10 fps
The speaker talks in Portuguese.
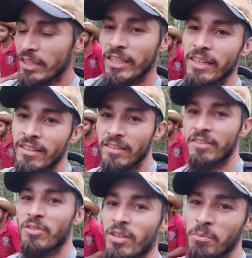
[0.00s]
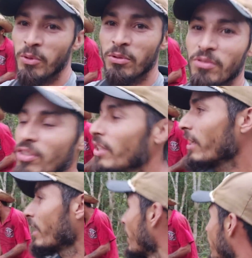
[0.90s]
deixar essas histórias para outro
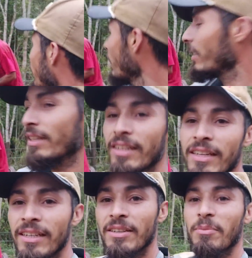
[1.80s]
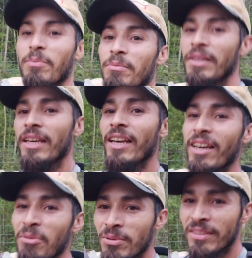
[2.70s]
dia, cara. Que olha.
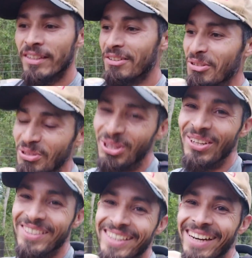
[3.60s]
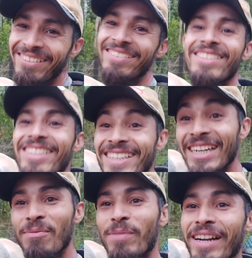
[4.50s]
Meu Deus do céu, o
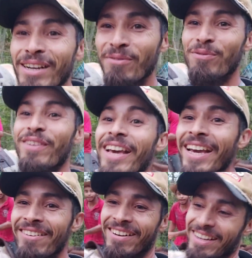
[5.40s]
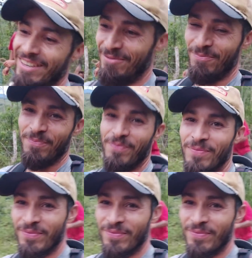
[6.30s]
Tiringa perde feio, cara. Aí agora tô